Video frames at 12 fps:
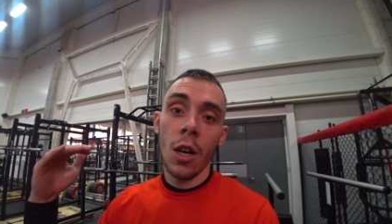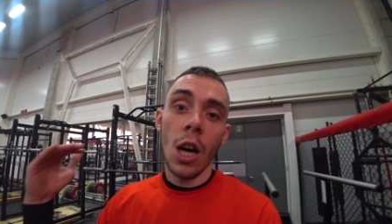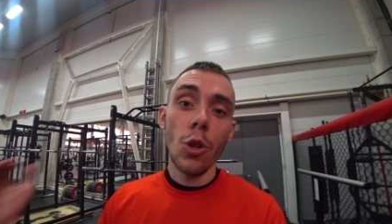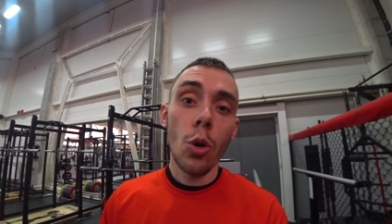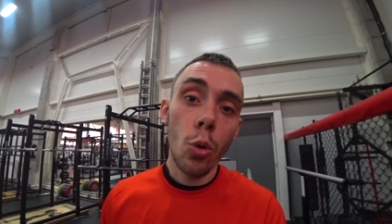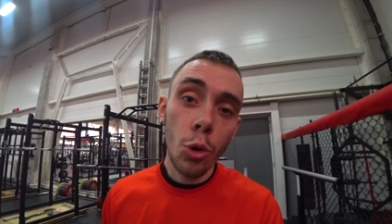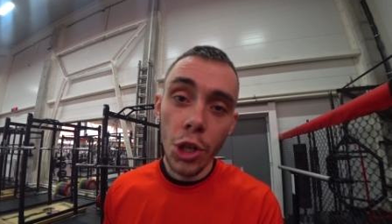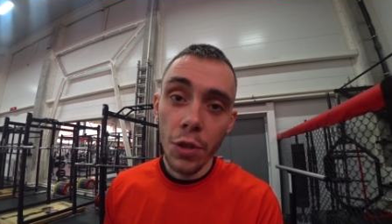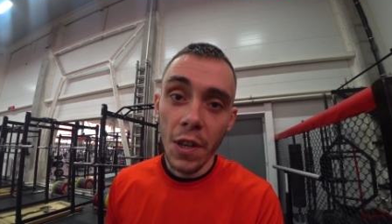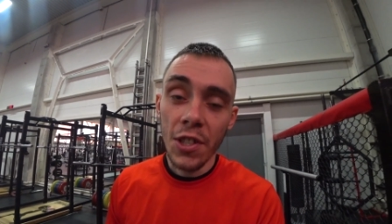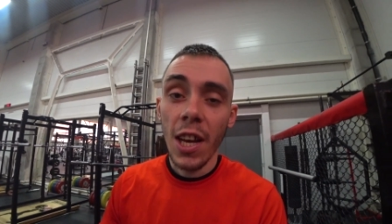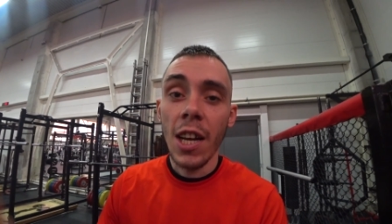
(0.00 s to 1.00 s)
Оно учит
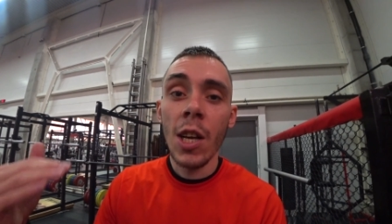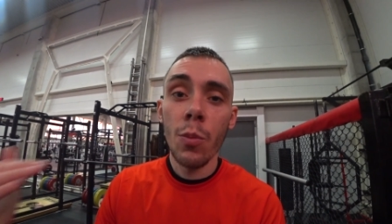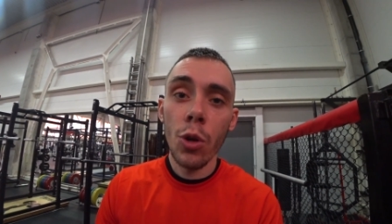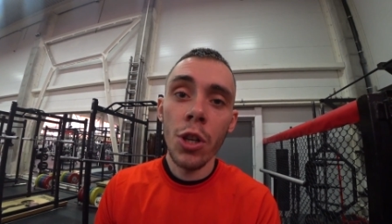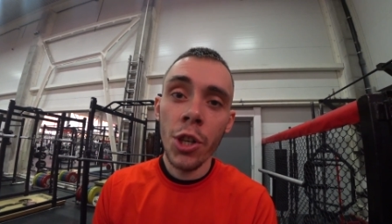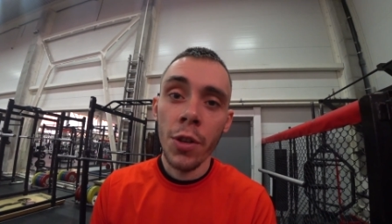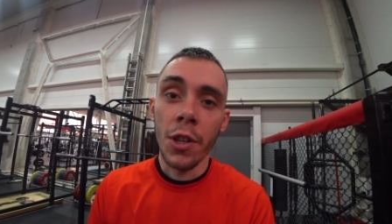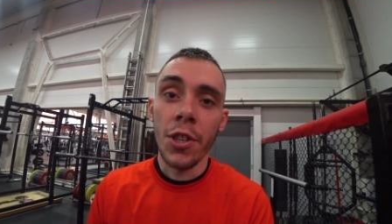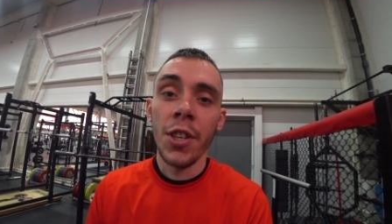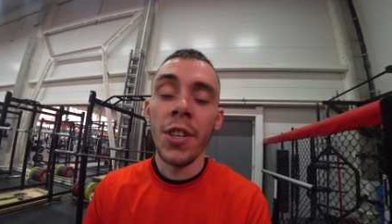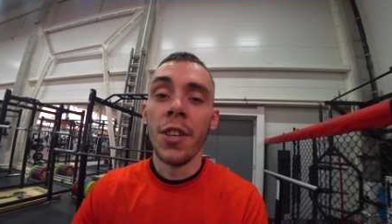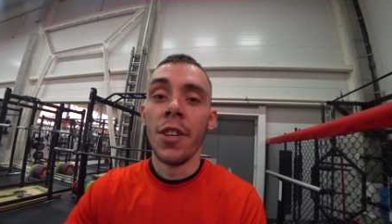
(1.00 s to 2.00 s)
вас аккумулировать
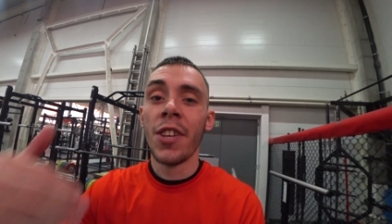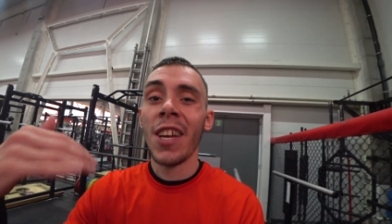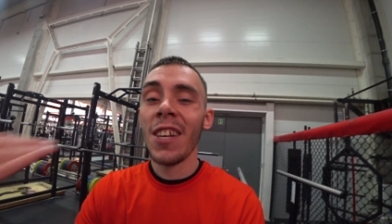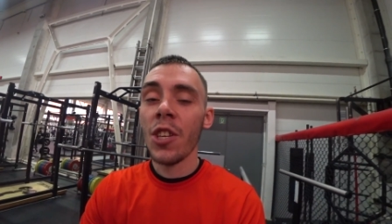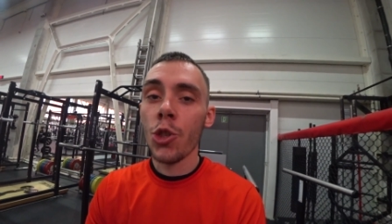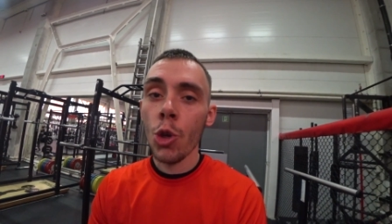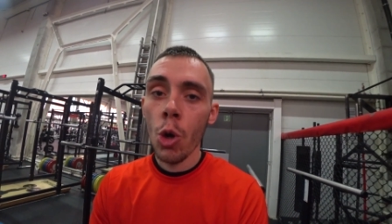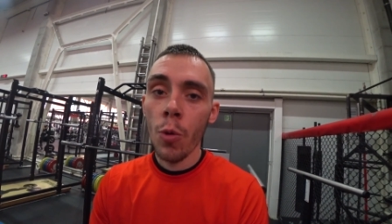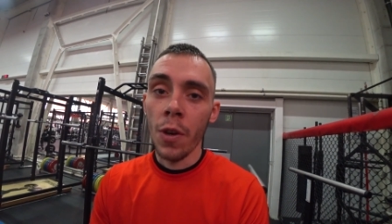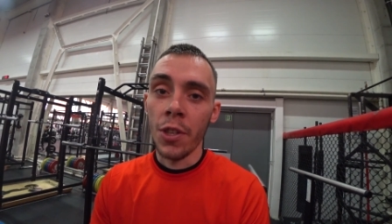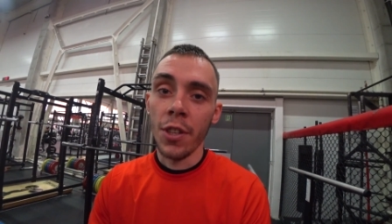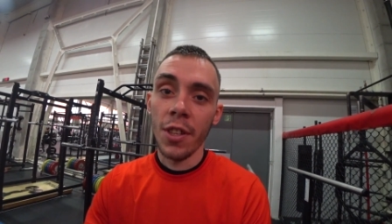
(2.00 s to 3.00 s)
и
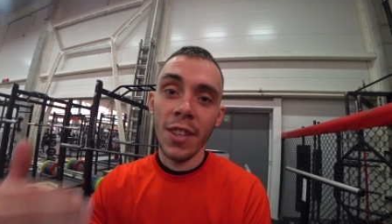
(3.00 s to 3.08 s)
реализовывать